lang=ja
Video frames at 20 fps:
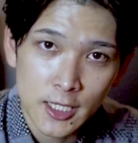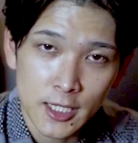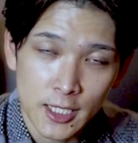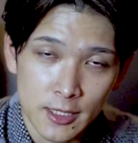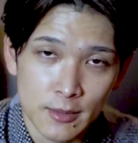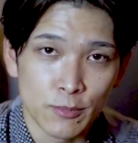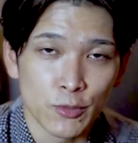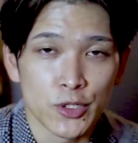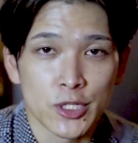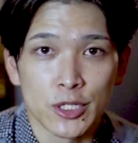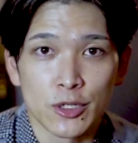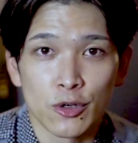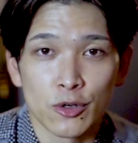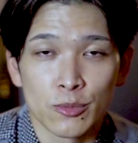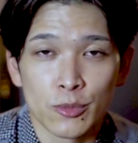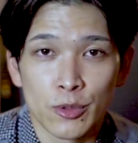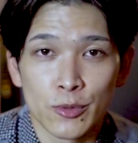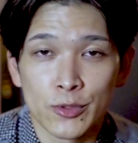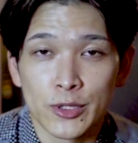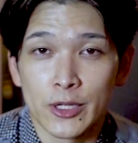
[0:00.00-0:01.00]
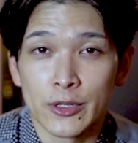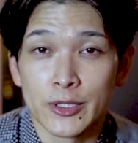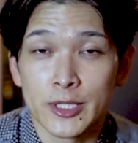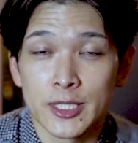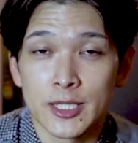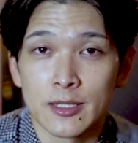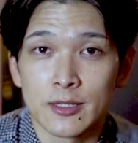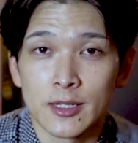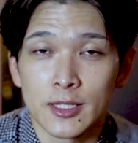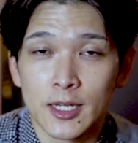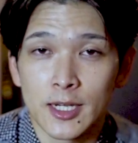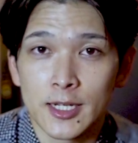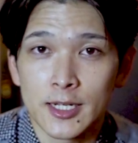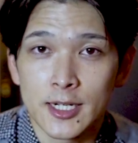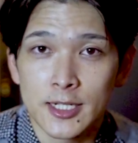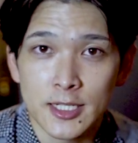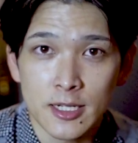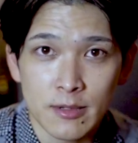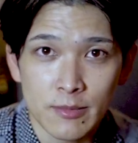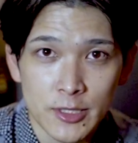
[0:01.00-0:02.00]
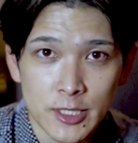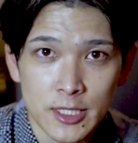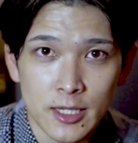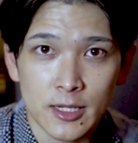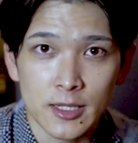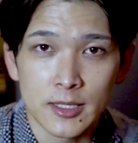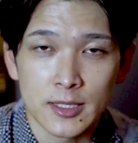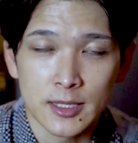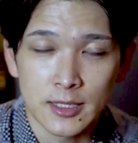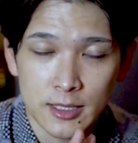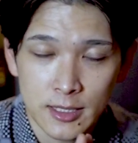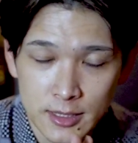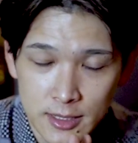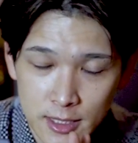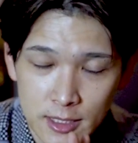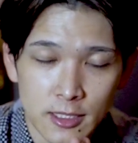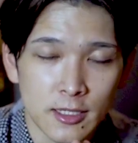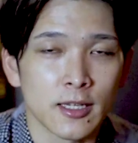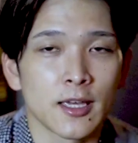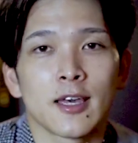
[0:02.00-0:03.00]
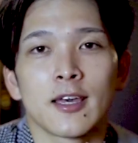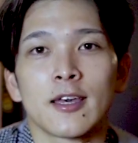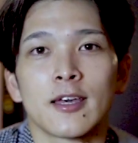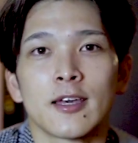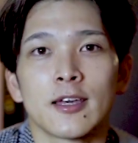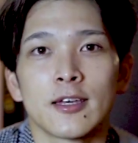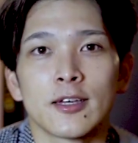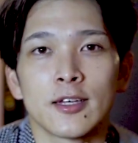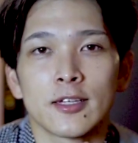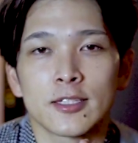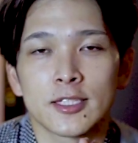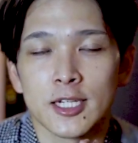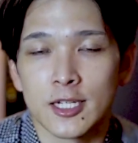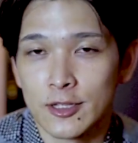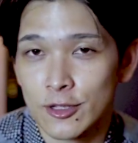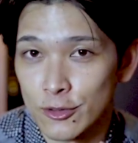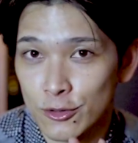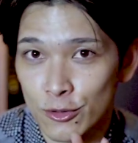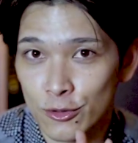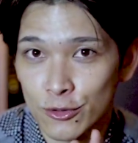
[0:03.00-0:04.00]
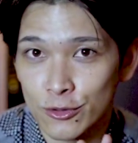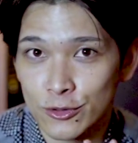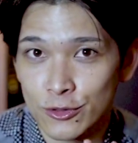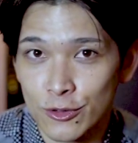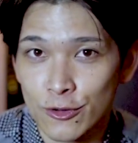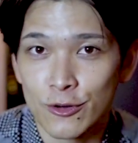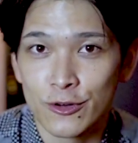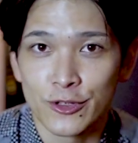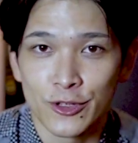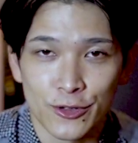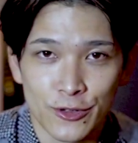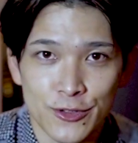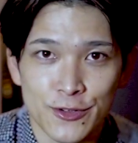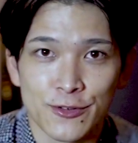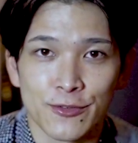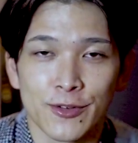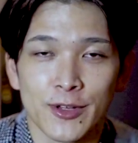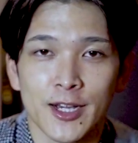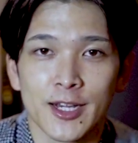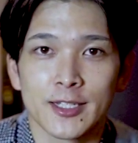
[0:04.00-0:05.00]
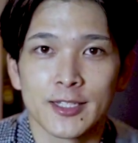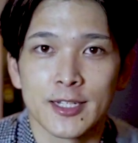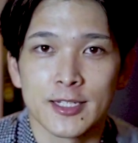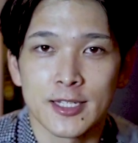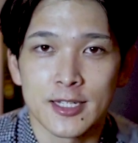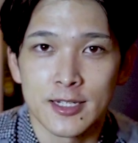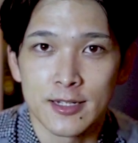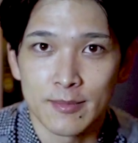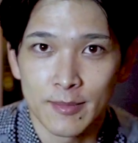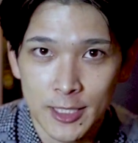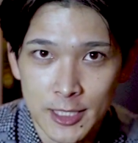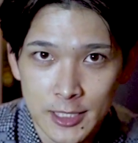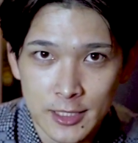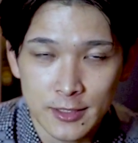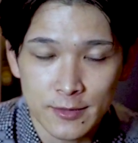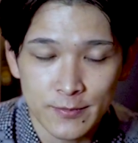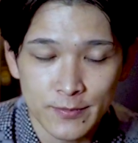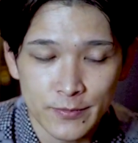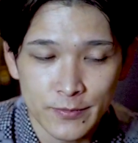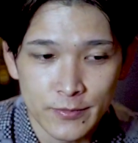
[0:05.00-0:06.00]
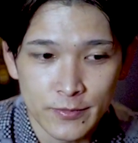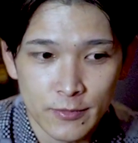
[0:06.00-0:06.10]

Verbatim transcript: はい、もし興味を持ってくださる方がいらっしゃいましたら、ぜひぜひ、えチャンネル登録の方よろしくお願いいたします。